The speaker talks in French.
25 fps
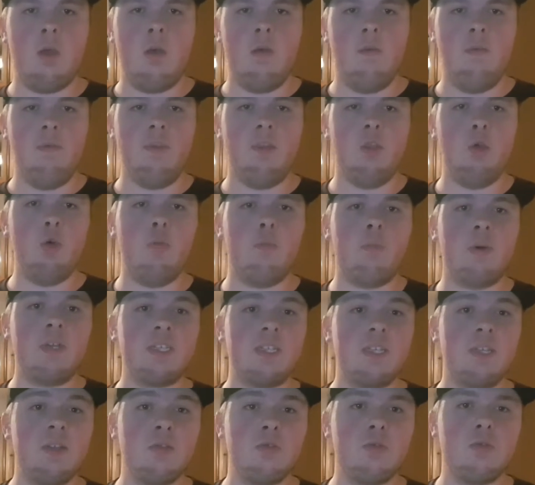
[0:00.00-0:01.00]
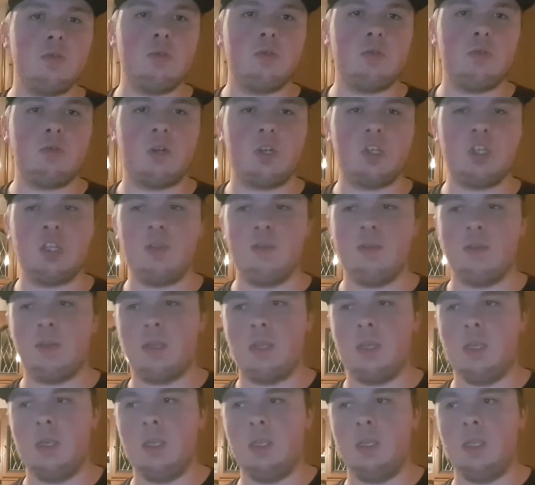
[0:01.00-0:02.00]
vidéo précédente euh, sur la chaîne
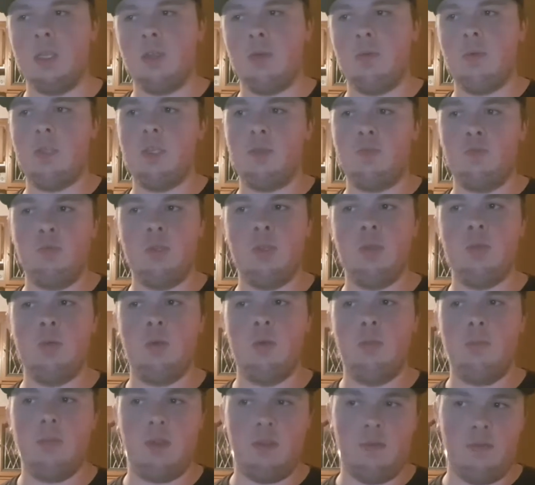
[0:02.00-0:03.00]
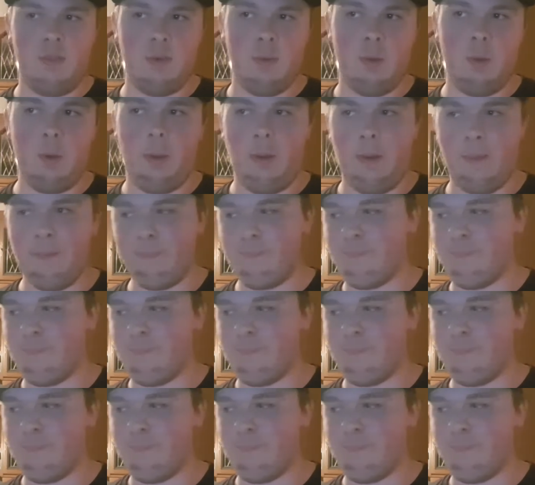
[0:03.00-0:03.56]
qui est désormais disponible, bien évidemment. Hein.